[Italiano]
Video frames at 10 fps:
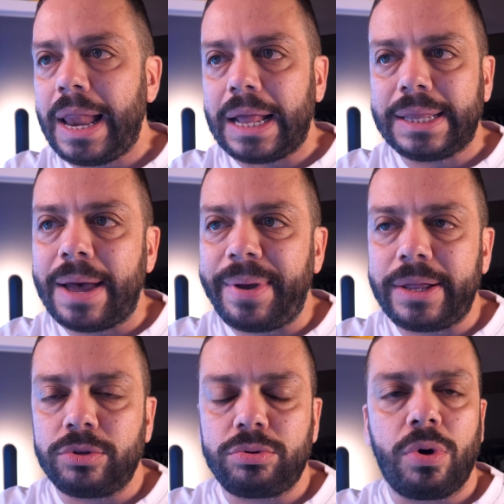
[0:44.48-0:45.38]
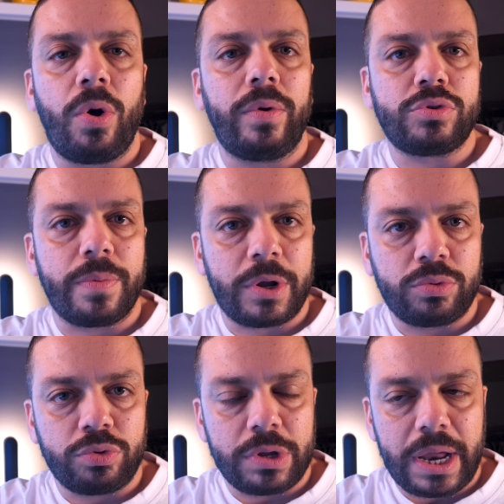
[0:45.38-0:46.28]
l'andamento
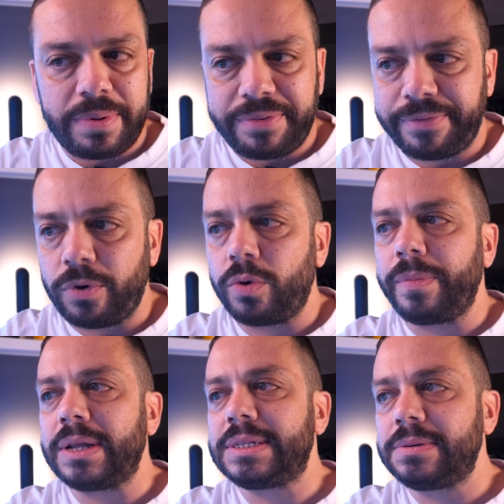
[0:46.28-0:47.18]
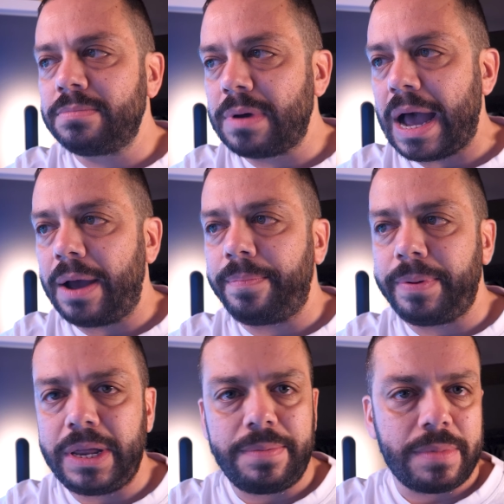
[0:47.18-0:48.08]
soprattutto delle performance. Ma
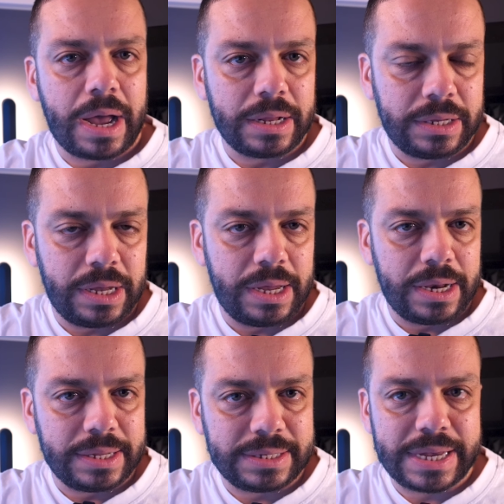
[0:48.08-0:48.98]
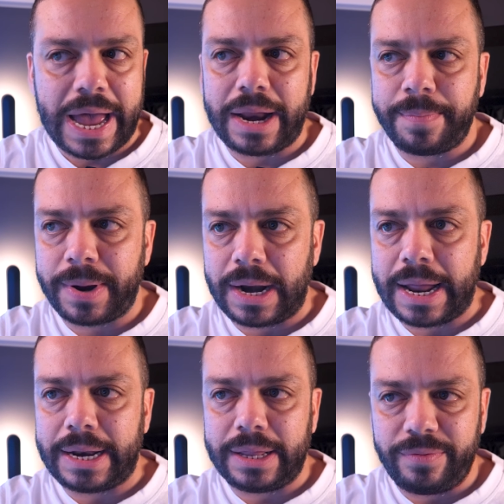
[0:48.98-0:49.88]
prima di iniziare a
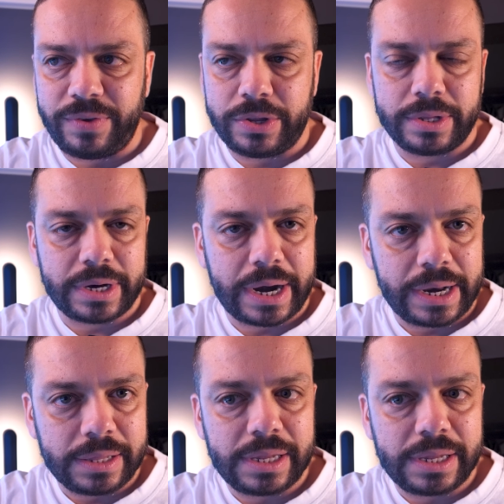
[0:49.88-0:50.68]
parlare del video entrare nel